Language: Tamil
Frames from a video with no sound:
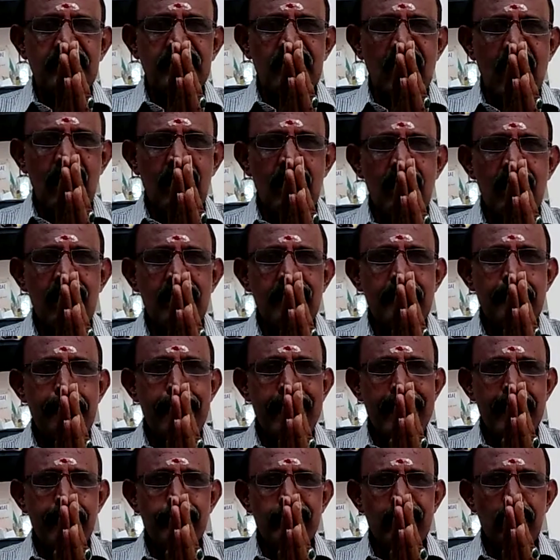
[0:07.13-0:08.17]

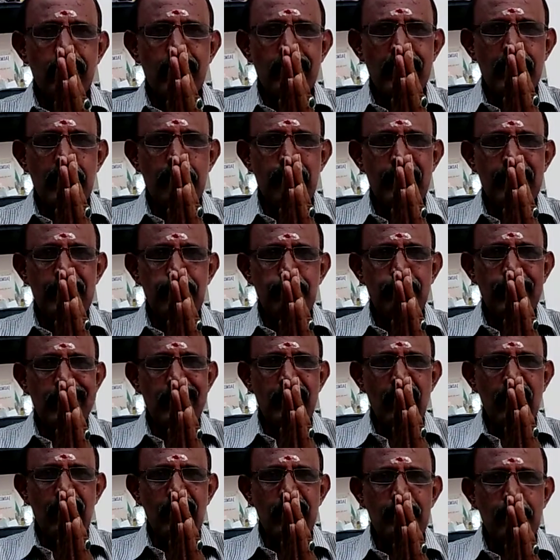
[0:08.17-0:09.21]
ஞானானந்தமயம் தேவ
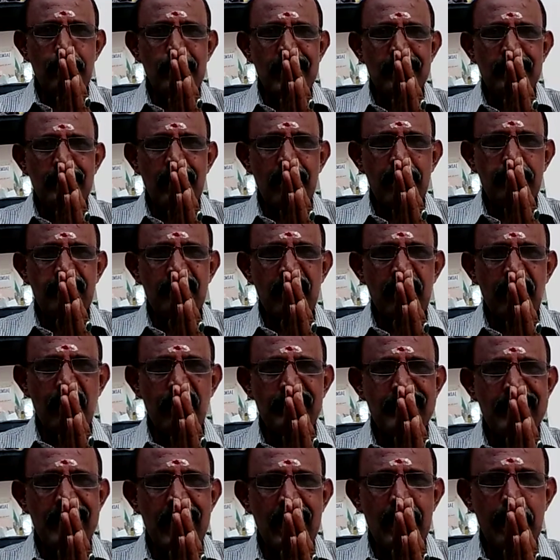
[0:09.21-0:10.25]
நிர்மலஸ்படியா கிருத்தம் ஆதாரம் சர்வ
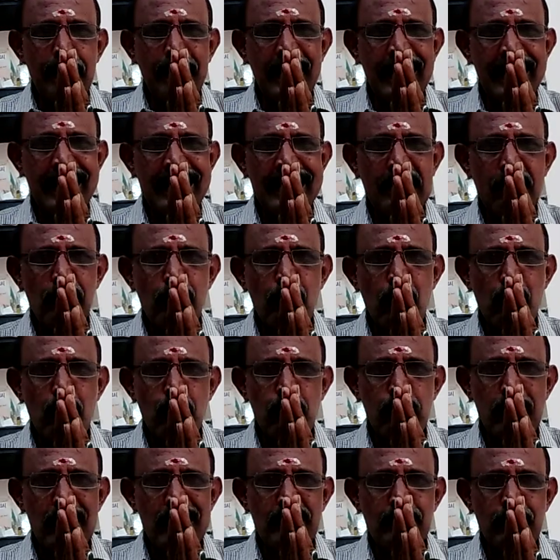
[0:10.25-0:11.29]
வித்யானாம் ஹயக்ரி ஓம்
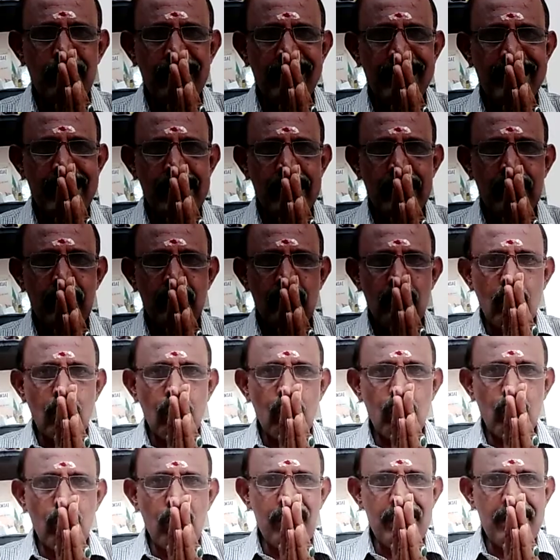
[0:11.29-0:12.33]
உபாஷ்மகே
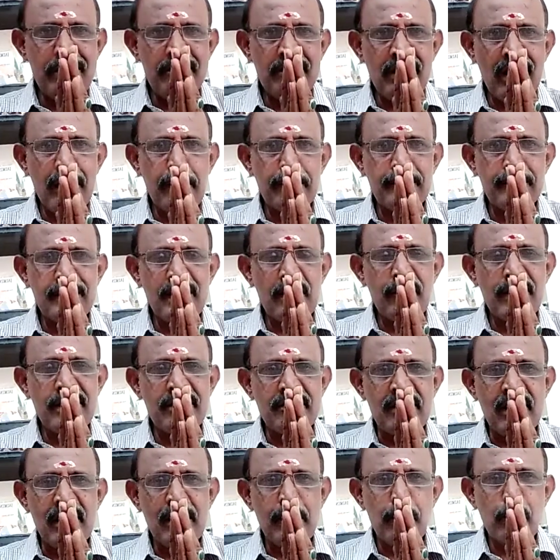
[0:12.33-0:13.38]
குருவடி சரணம் திருவடி
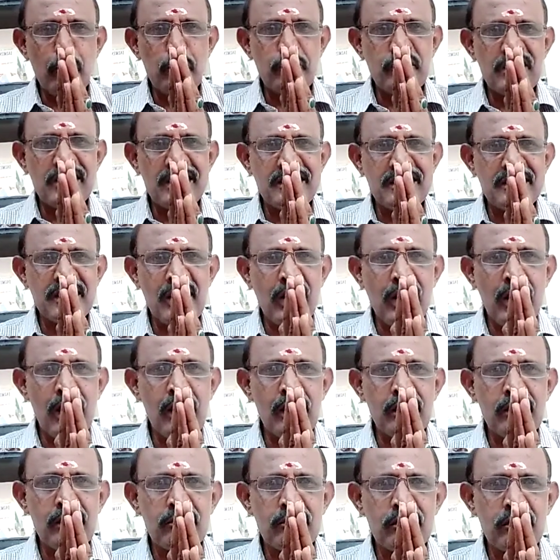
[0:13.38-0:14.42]
சரணம் ஓம் ஸ்ரீ
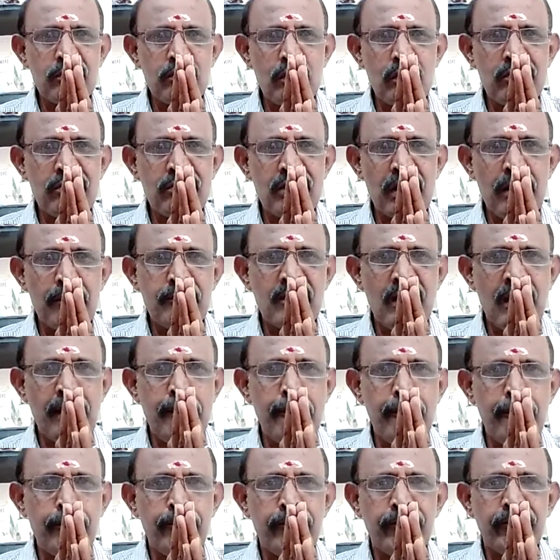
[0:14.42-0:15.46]
சங்கரானந்த சத்குரு சரணம்
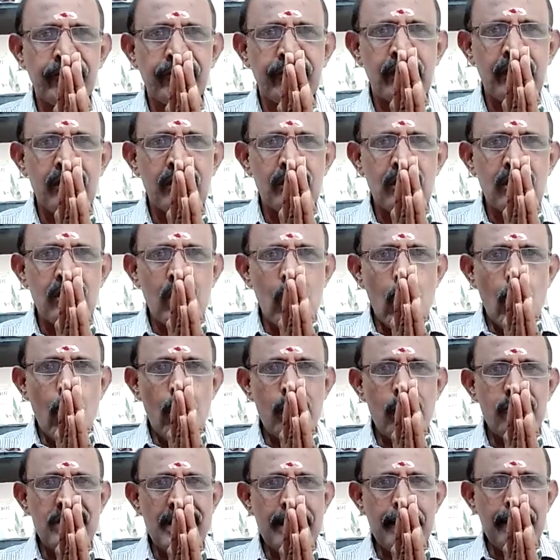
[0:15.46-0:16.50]
சரணம்
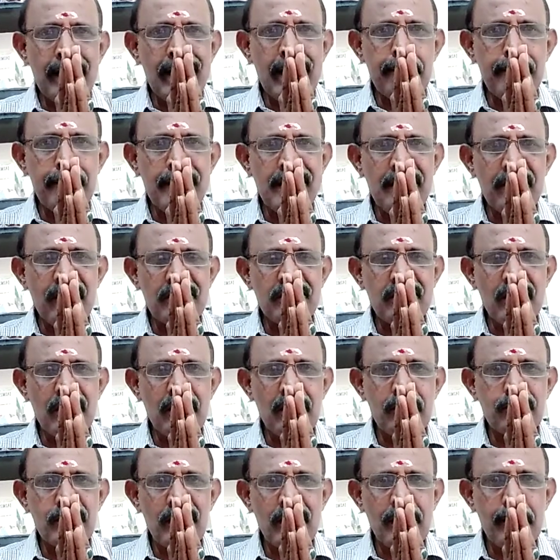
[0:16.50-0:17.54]
ஓம் ஸ்ரீ மகாபரிவா
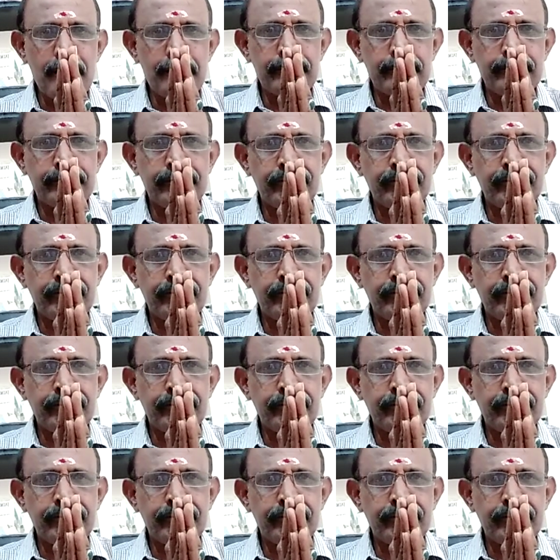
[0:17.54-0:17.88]
சரணம் சரணம்